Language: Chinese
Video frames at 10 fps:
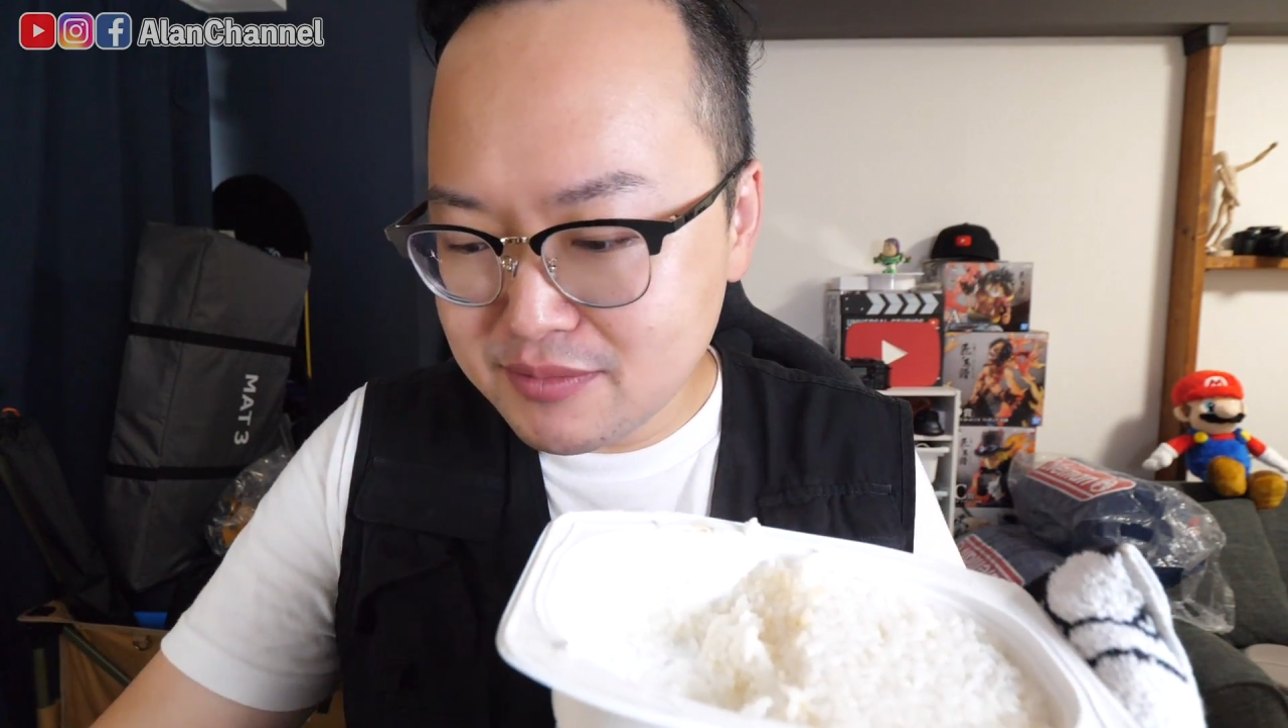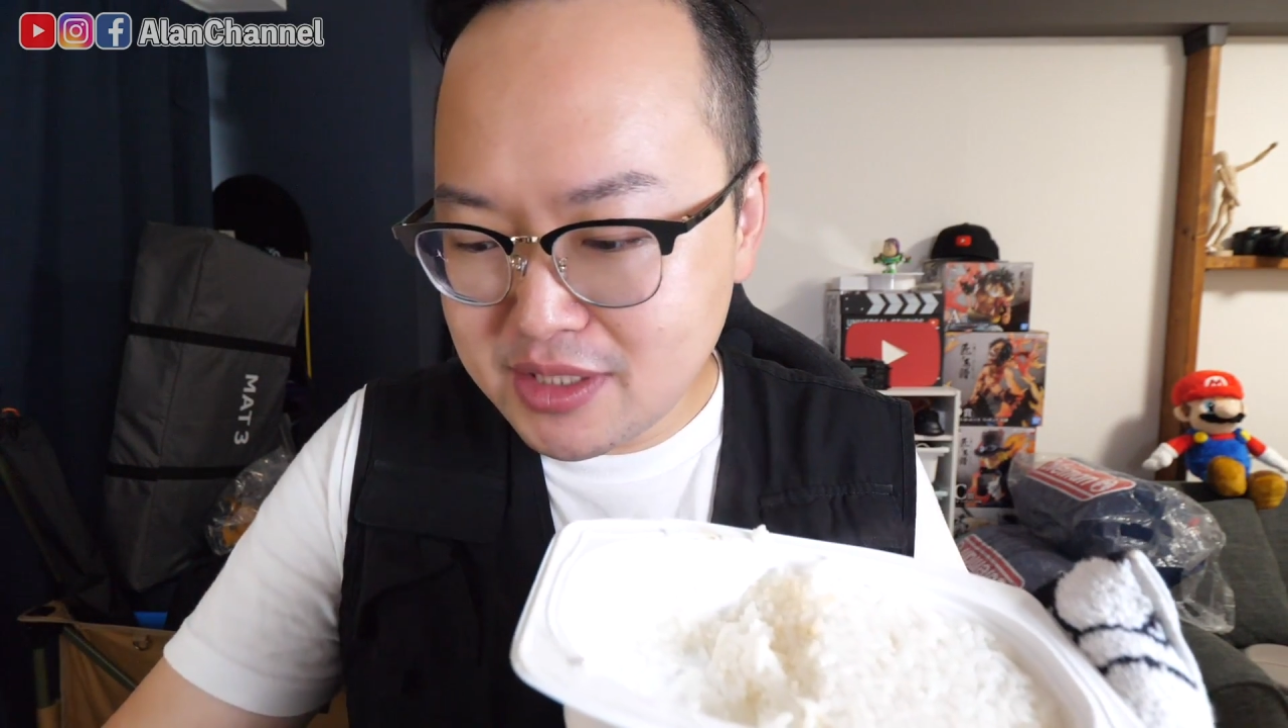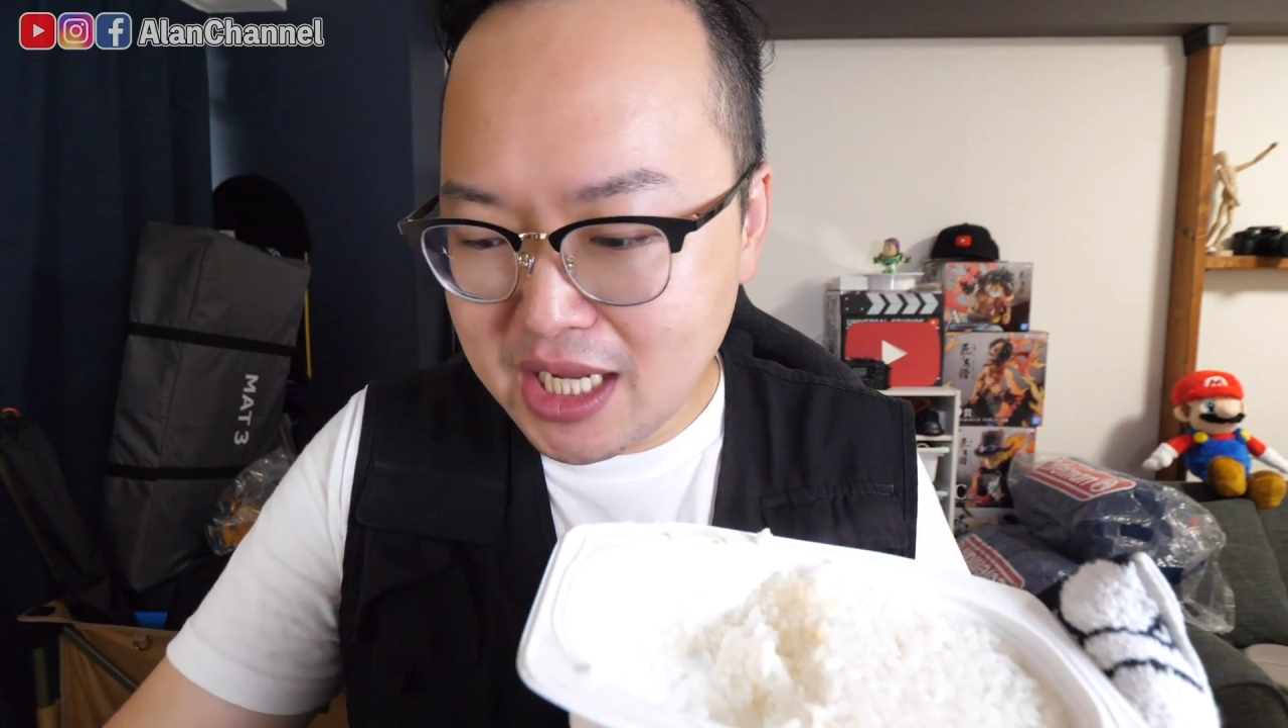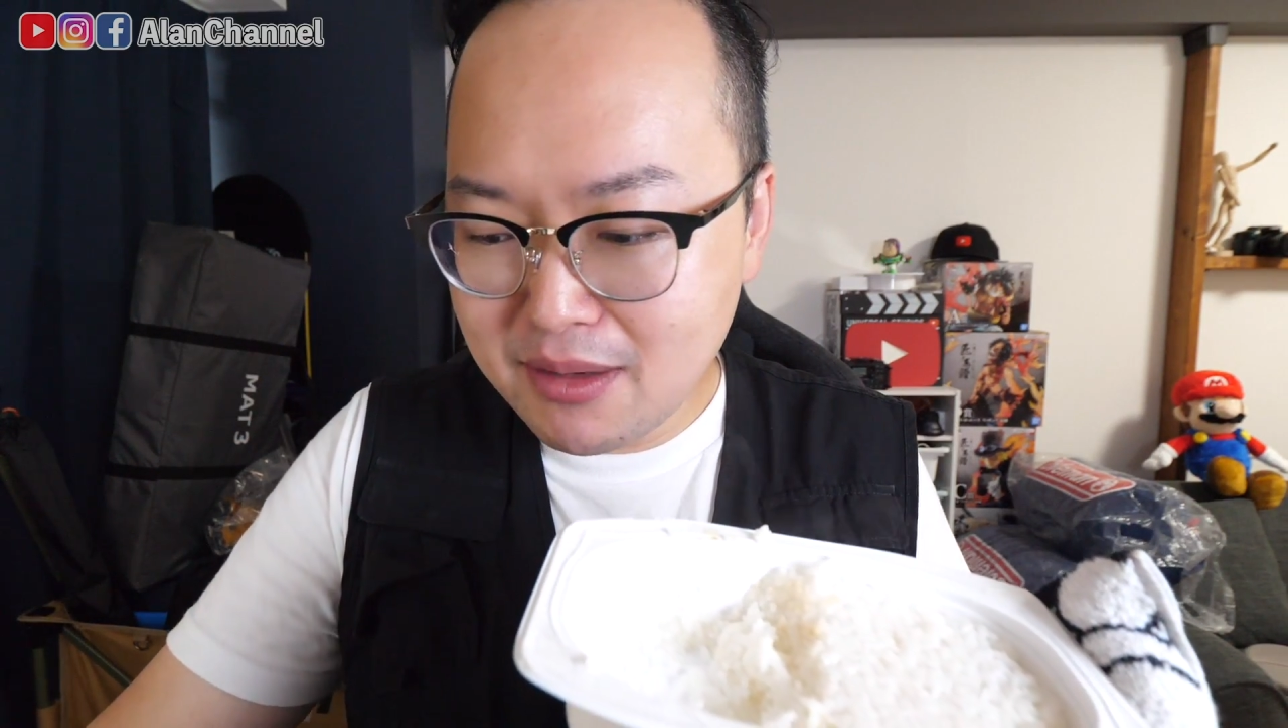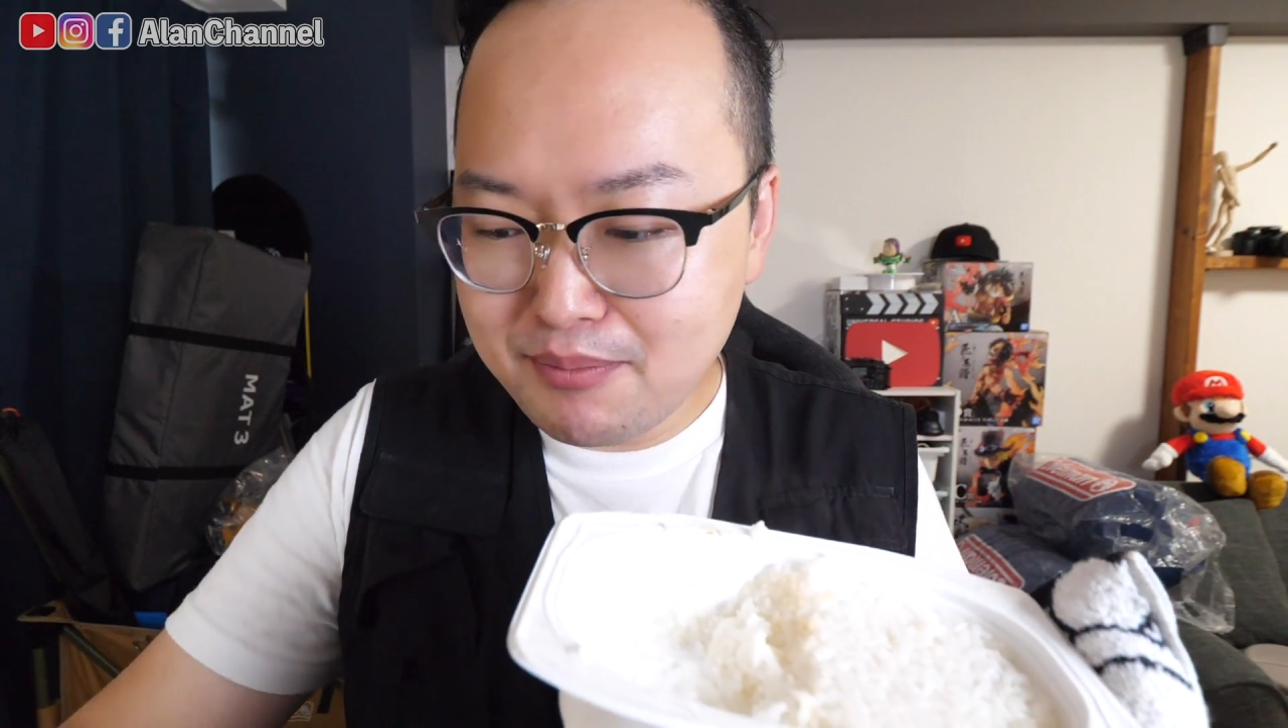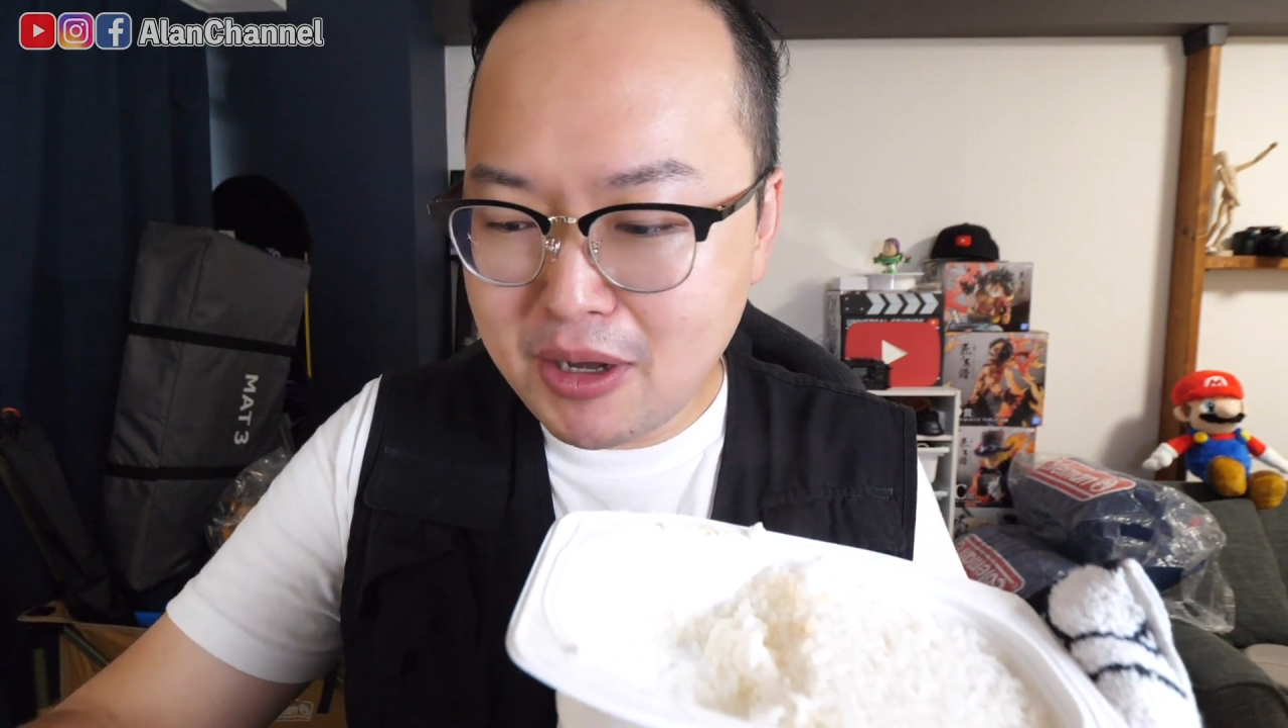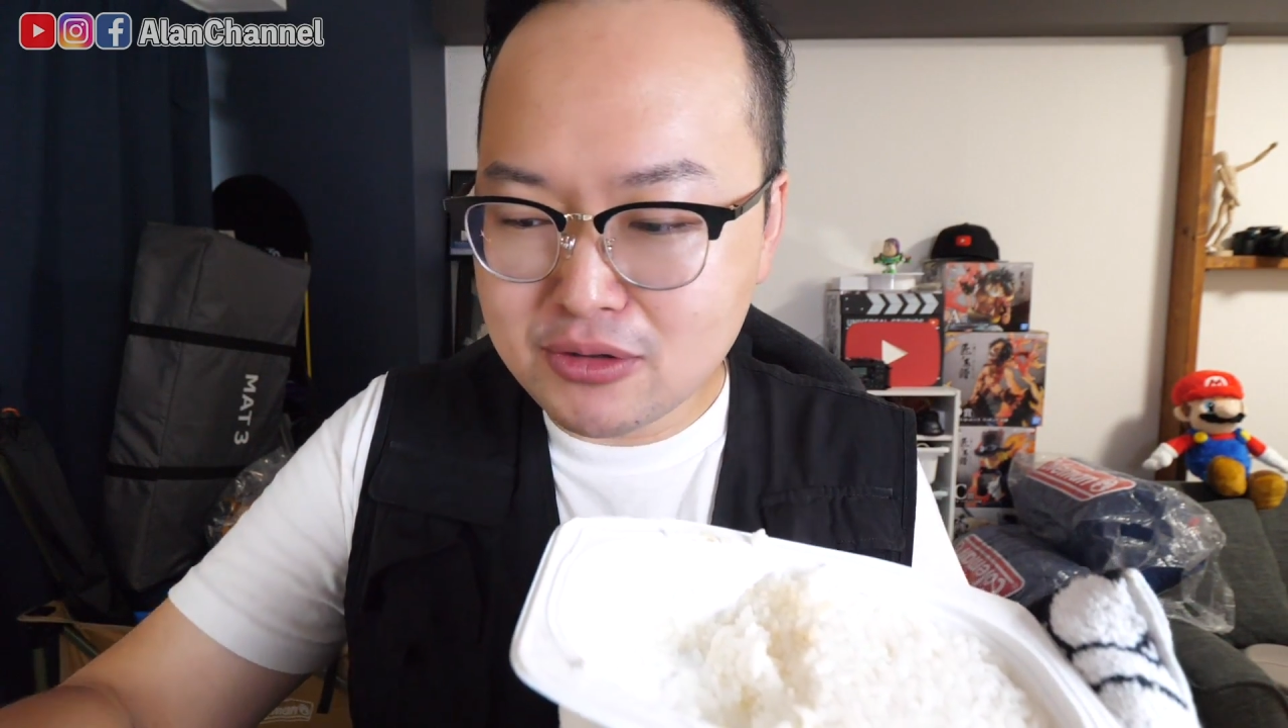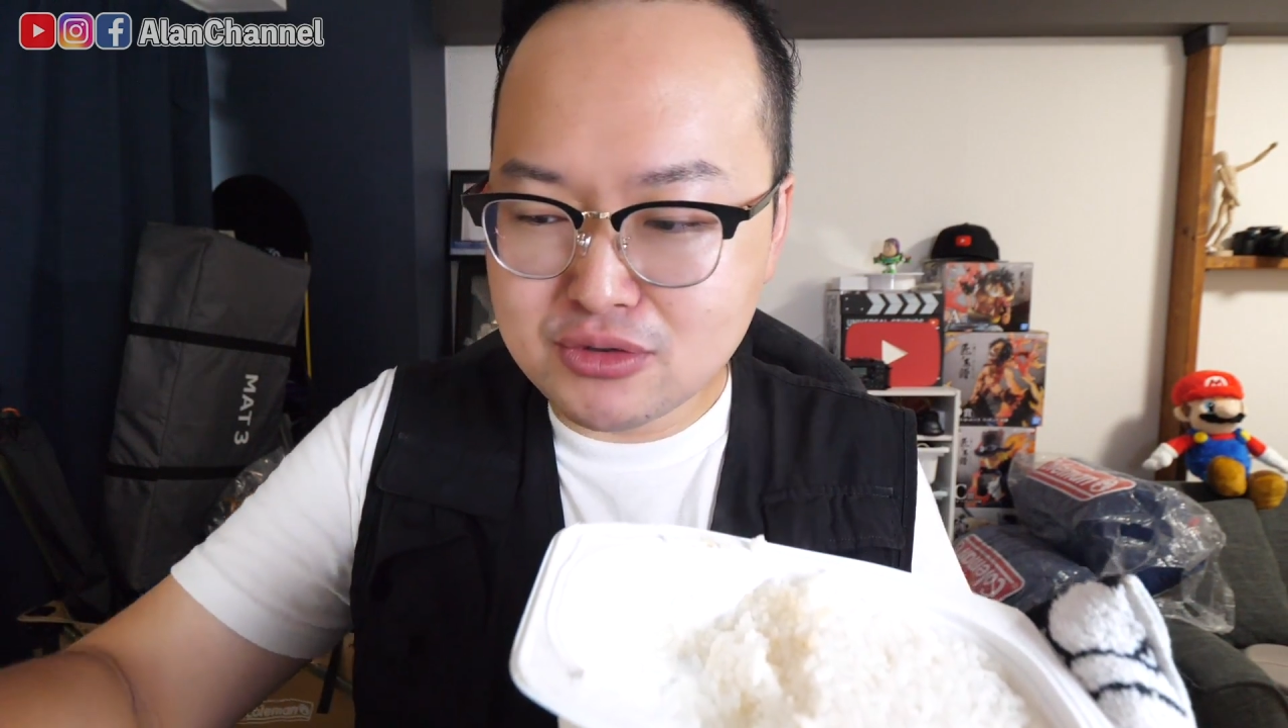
它跑